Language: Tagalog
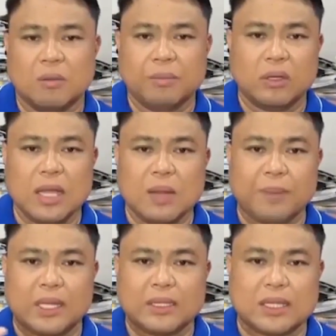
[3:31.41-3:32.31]
Pero
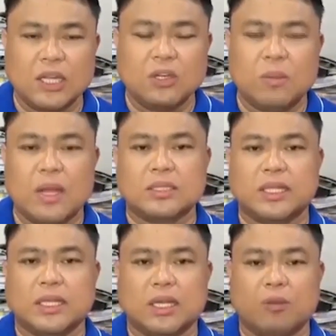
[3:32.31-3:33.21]
dapat tayong mga
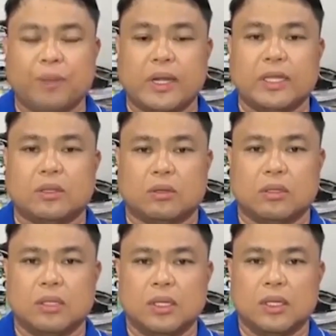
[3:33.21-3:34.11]
single
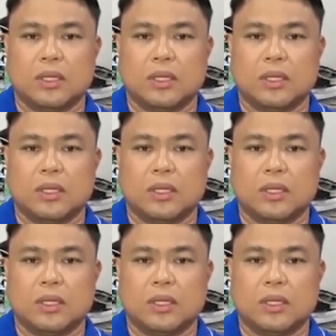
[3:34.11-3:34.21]
operator